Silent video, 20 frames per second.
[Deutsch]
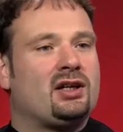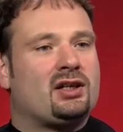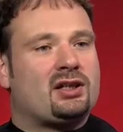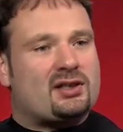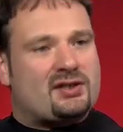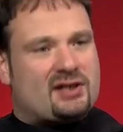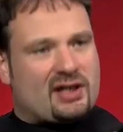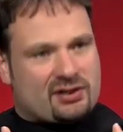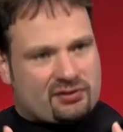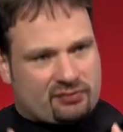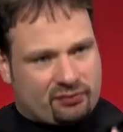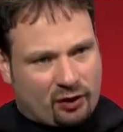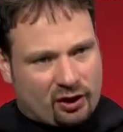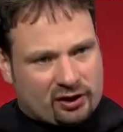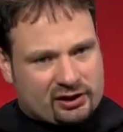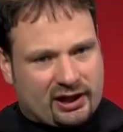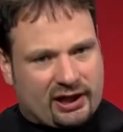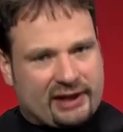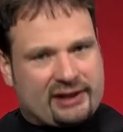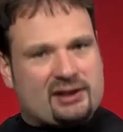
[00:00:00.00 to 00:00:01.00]
Das heißt,
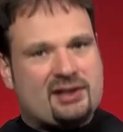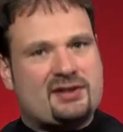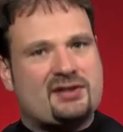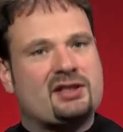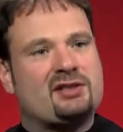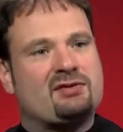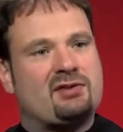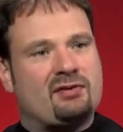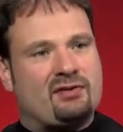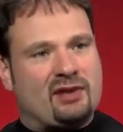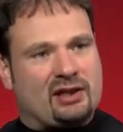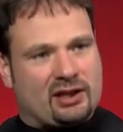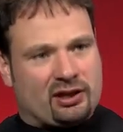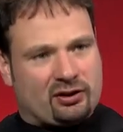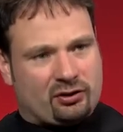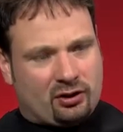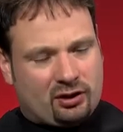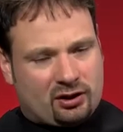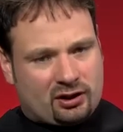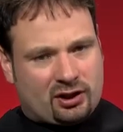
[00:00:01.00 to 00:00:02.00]
völkerrechtlich sind wir weder
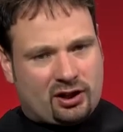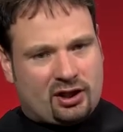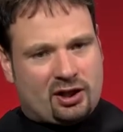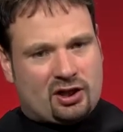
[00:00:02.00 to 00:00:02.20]
noch,